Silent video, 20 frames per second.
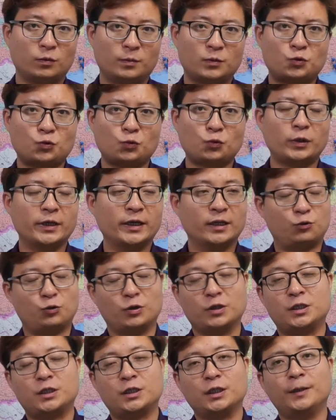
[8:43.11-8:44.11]
我们中国也
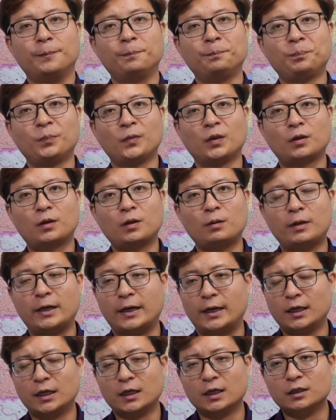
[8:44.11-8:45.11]
崛起了，对不
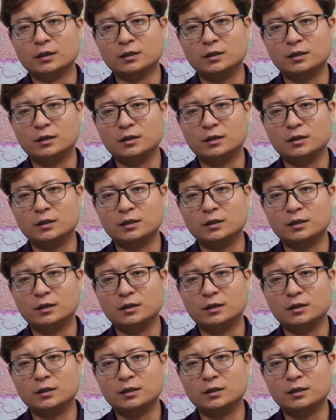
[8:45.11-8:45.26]
对？